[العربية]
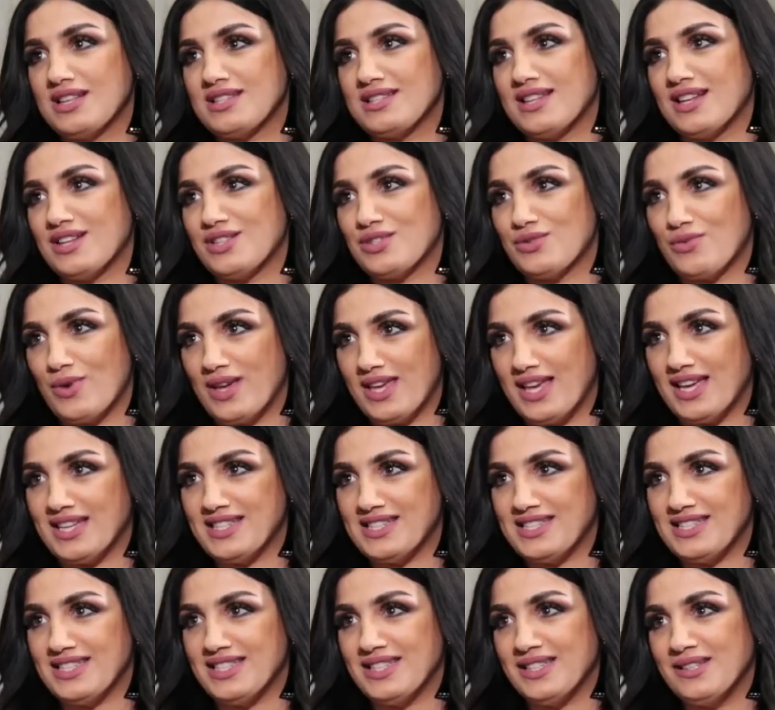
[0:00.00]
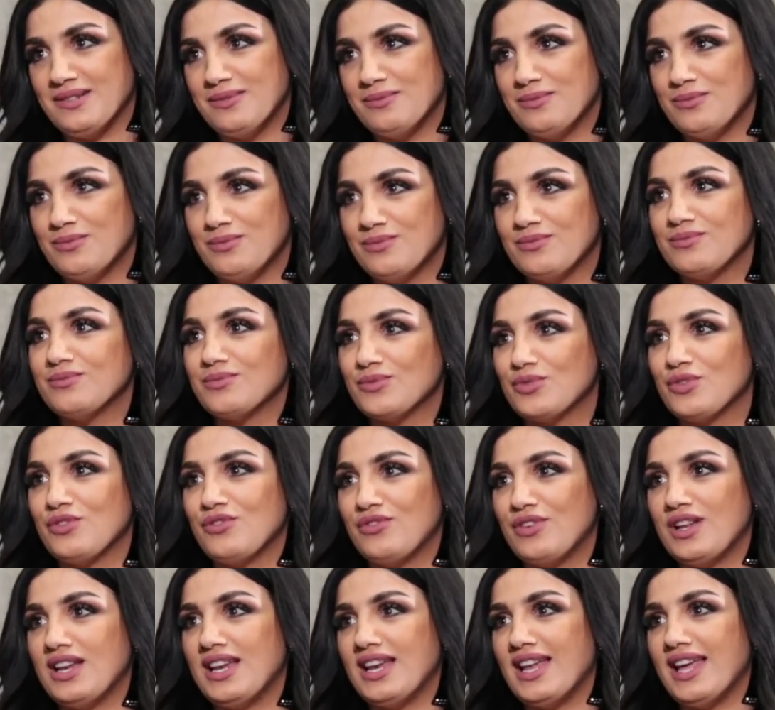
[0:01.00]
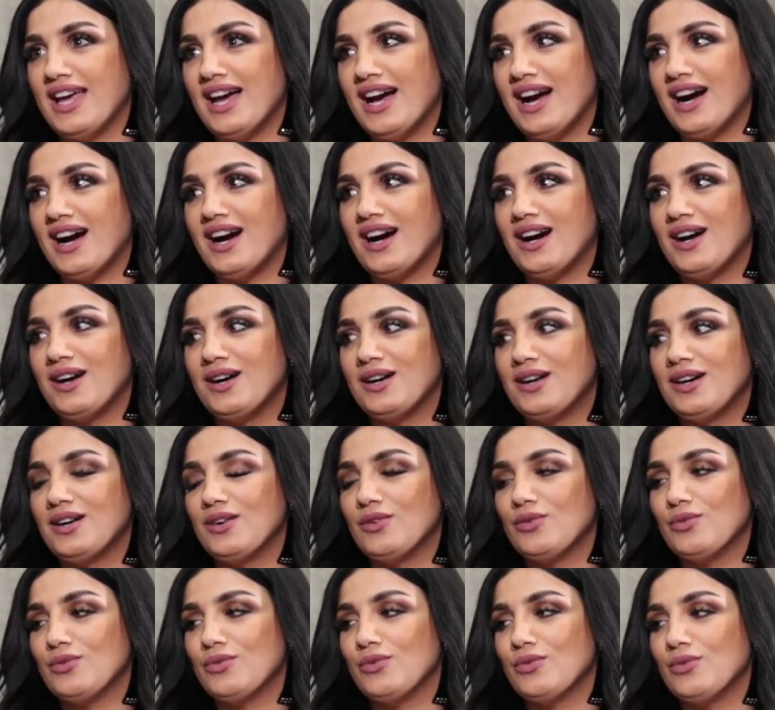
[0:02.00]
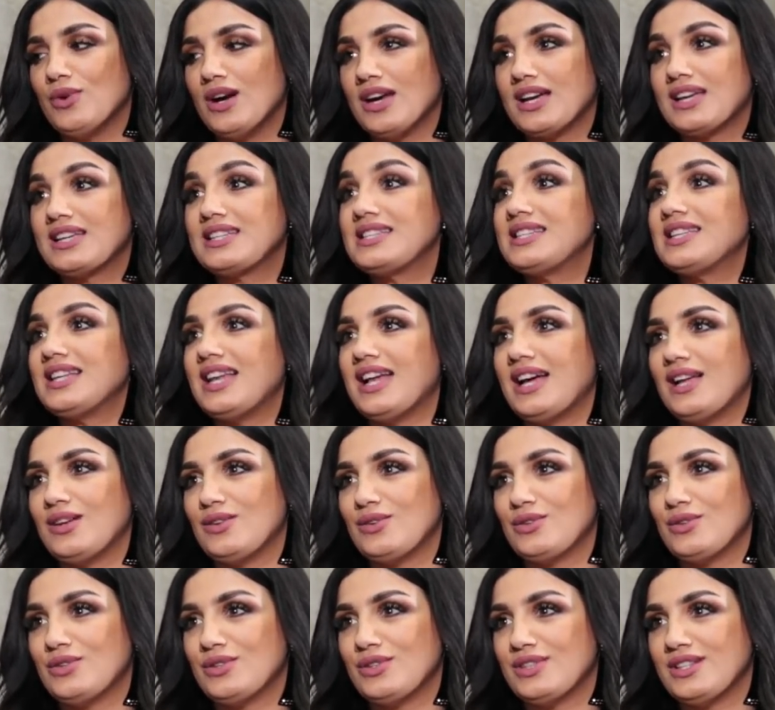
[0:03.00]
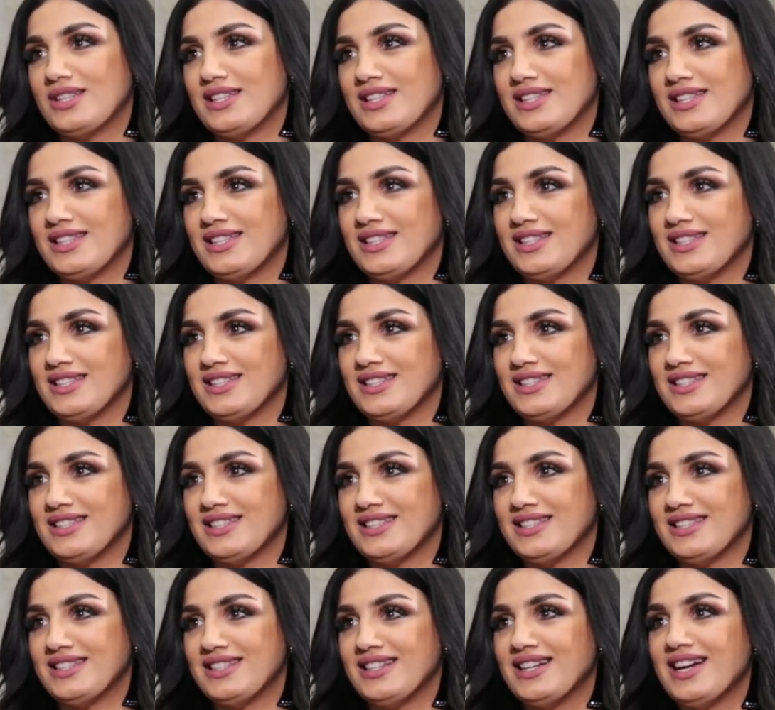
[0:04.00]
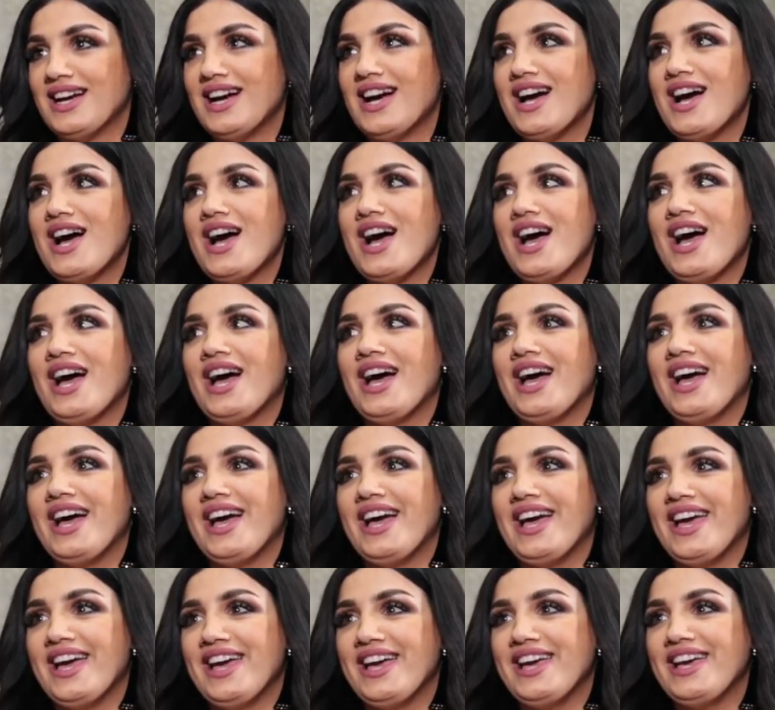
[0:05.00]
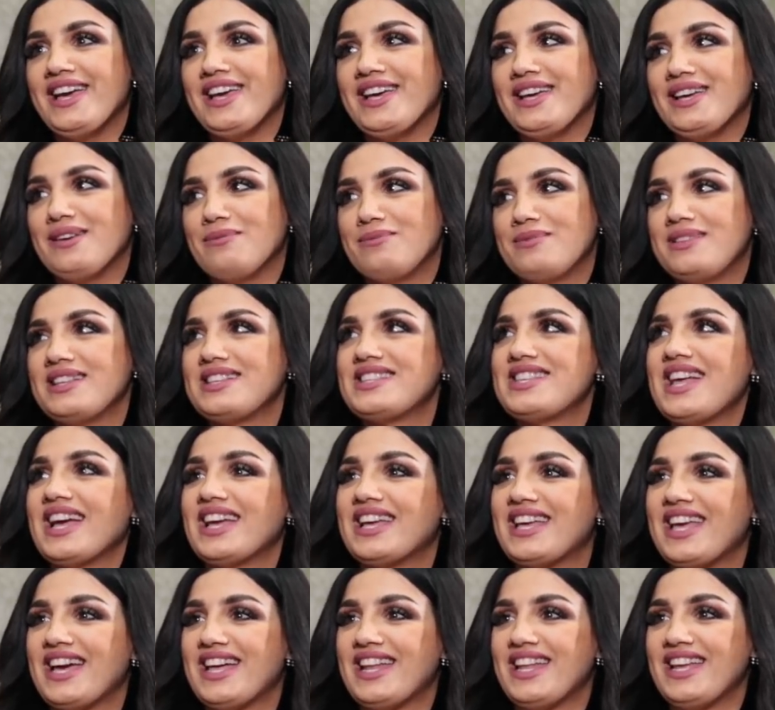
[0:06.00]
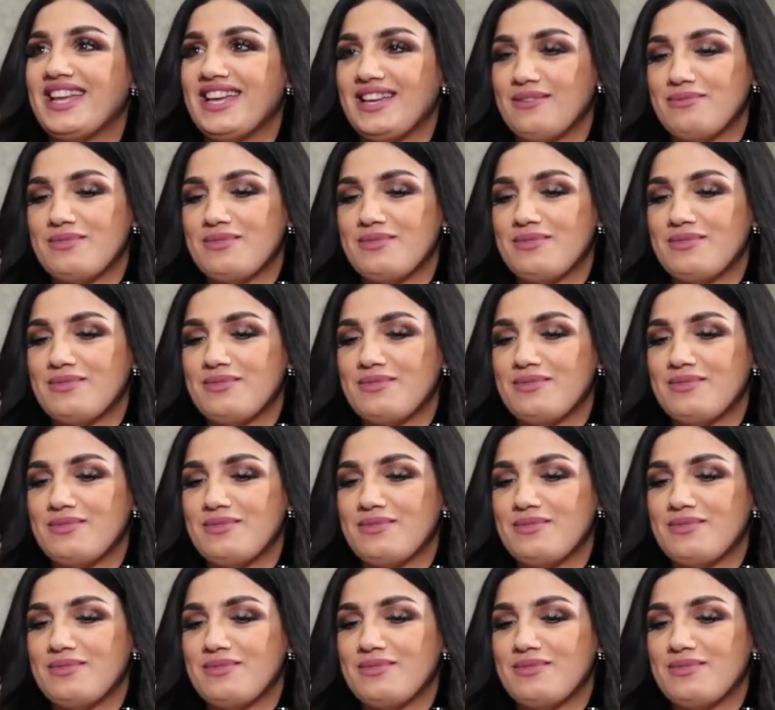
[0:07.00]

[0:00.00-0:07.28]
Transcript: مسلسل شوي قديم بكون فلاحة بتتذكري حتشيت و... والأرزات ايه وبشري بتتذكري و...